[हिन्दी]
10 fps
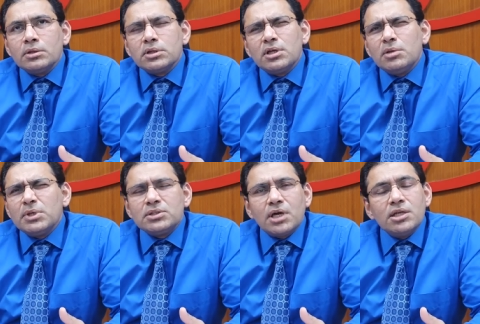
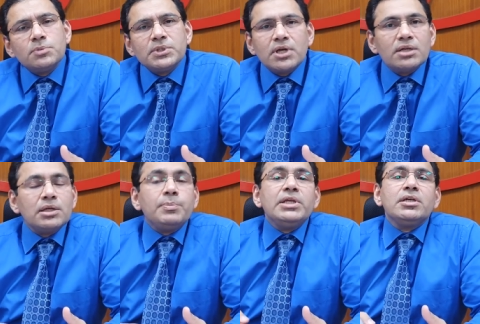तकरीबन 40-50
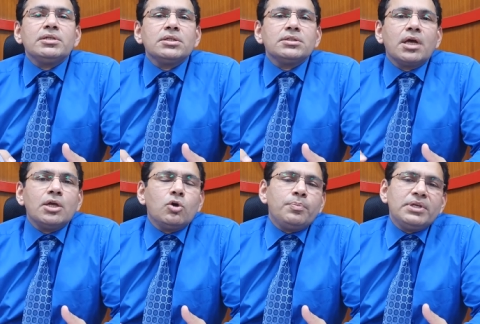एप्लीकेशनस
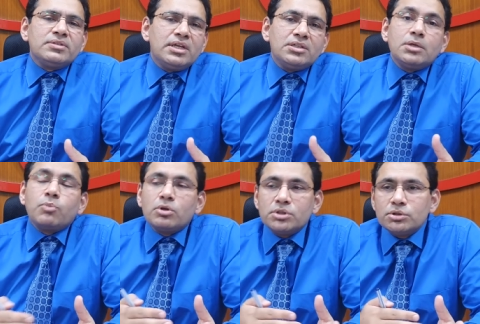आई और फिर सिलेक्शन
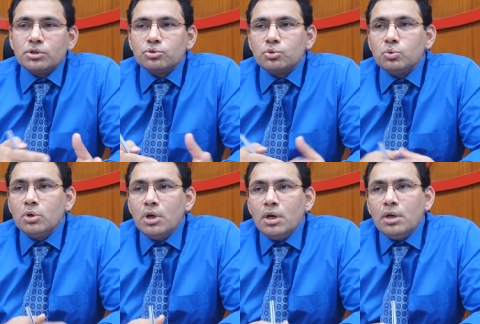प्रोसेस के थ्रू
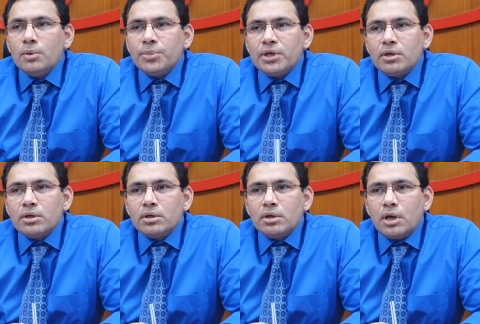फिर
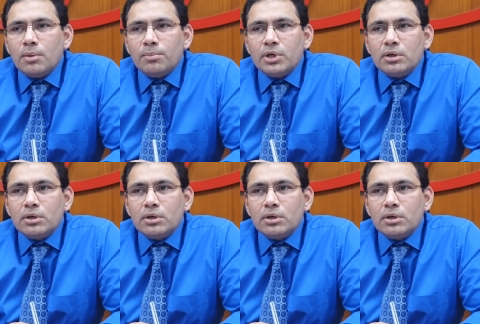हम